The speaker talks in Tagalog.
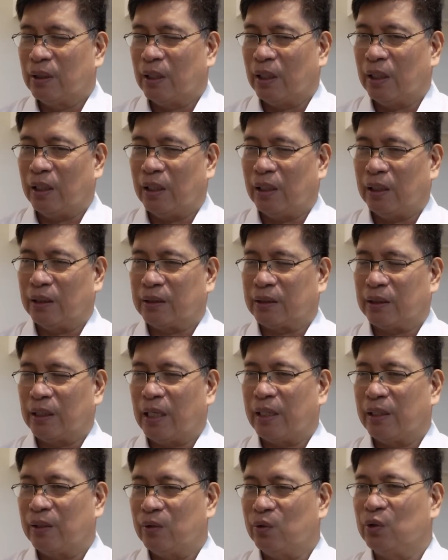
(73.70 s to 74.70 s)
At uh,
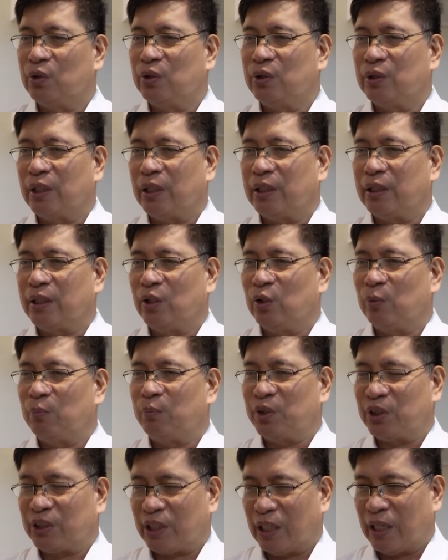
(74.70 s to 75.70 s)
dahil doon ay
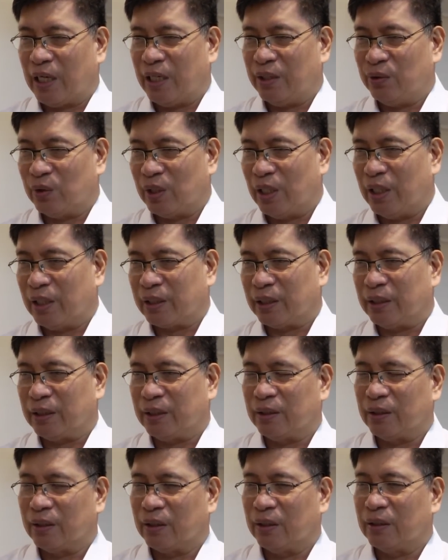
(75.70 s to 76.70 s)
kinumpiska nga yung
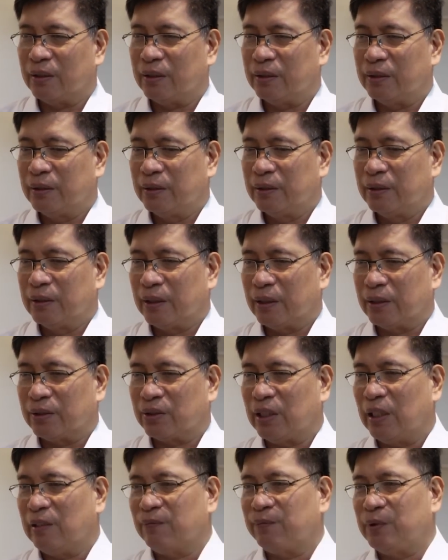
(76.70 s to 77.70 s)
aking uh,
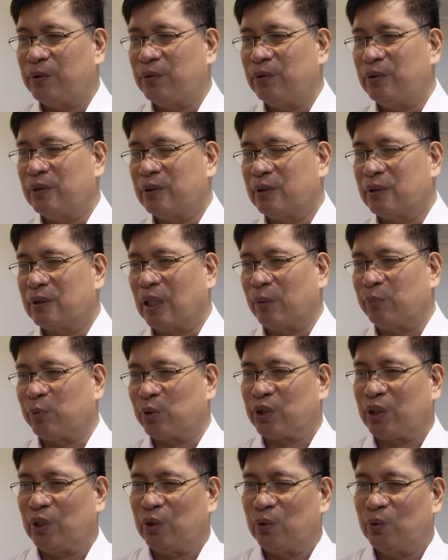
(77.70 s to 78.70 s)
cellphone,
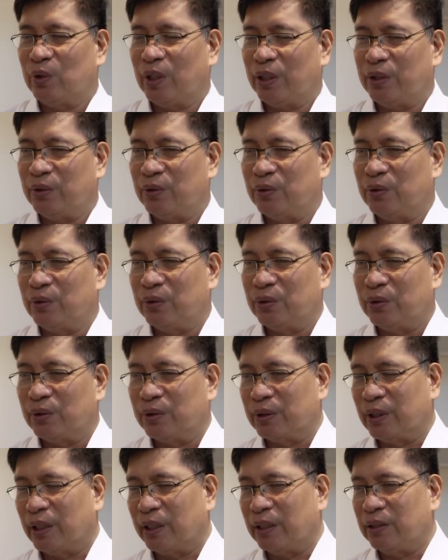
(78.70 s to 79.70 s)
tapos kinuha yung,
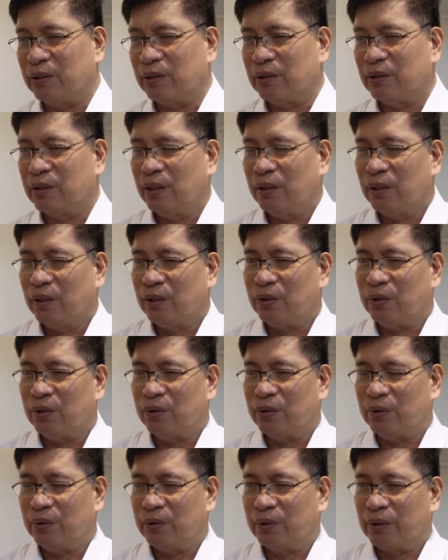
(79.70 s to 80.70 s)
uh, in,
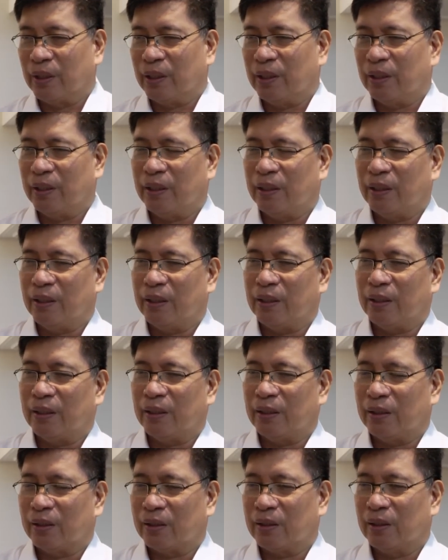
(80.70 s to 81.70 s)
yung
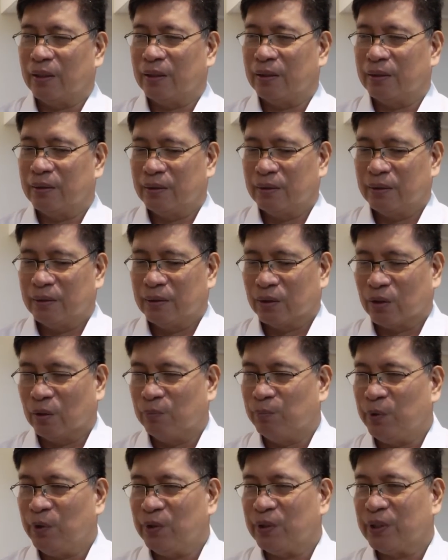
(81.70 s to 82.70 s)
uh,
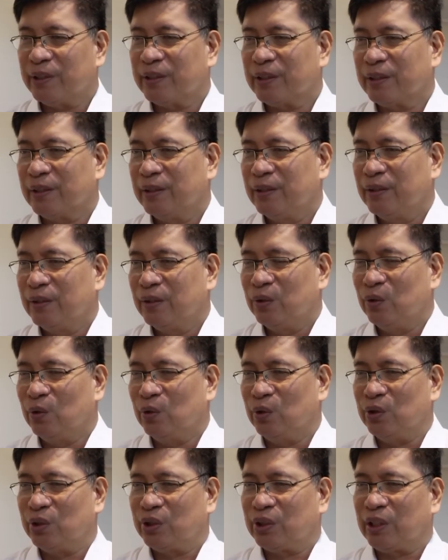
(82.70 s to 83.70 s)
computer
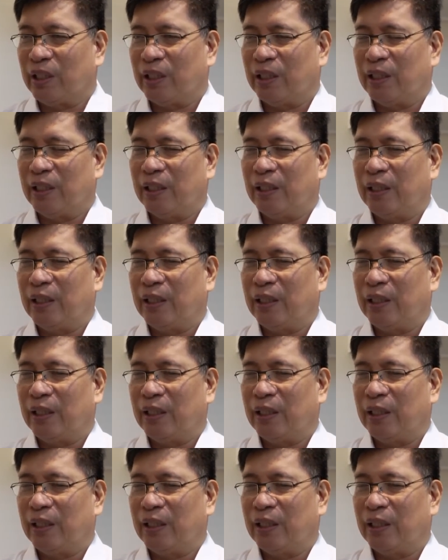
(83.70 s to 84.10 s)
doon sa,